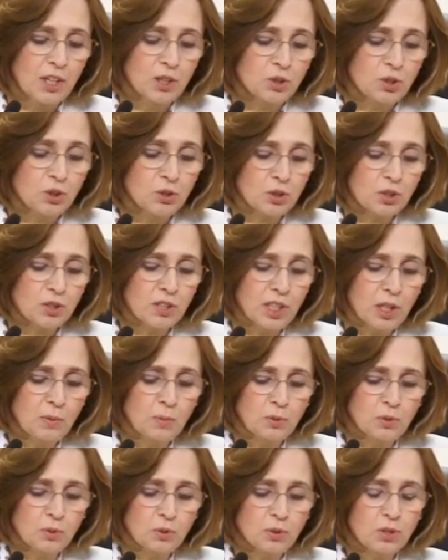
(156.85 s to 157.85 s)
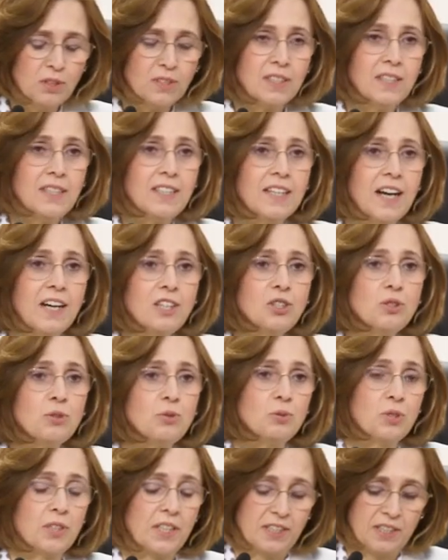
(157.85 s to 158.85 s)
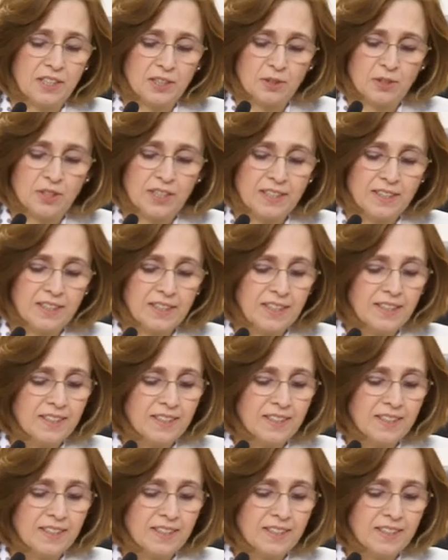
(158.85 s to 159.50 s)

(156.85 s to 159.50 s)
Çocuklara bulundukları yaş düzeyine göre